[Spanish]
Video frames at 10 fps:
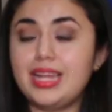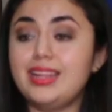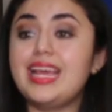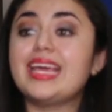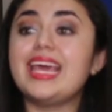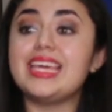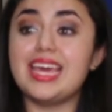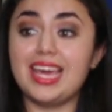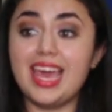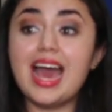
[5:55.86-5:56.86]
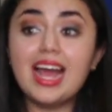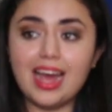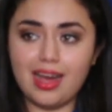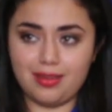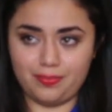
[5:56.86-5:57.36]
Desde que llegué
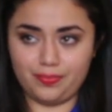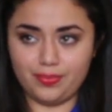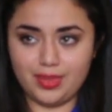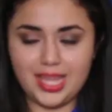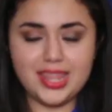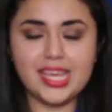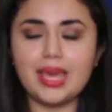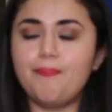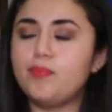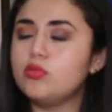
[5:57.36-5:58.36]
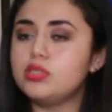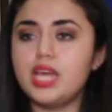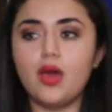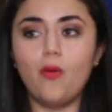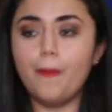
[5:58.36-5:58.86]
acá, desde que
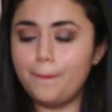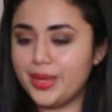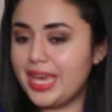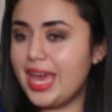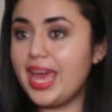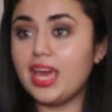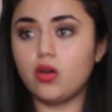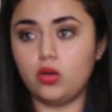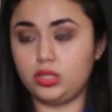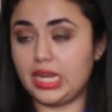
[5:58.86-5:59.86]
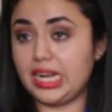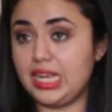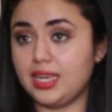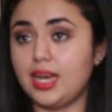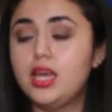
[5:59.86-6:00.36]
puse un pie en Costa
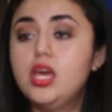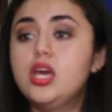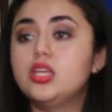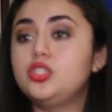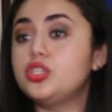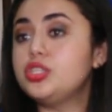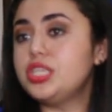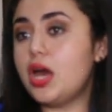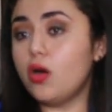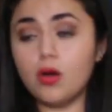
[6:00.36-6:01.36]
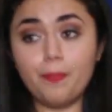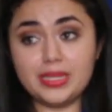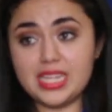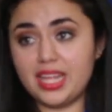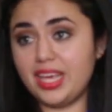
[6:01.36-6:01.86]
Rica. Yo he soñado con
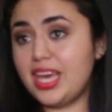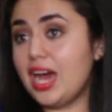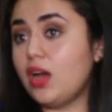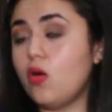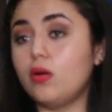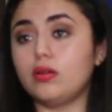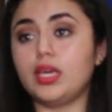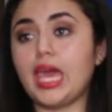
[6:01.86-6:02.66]
pesadillas, con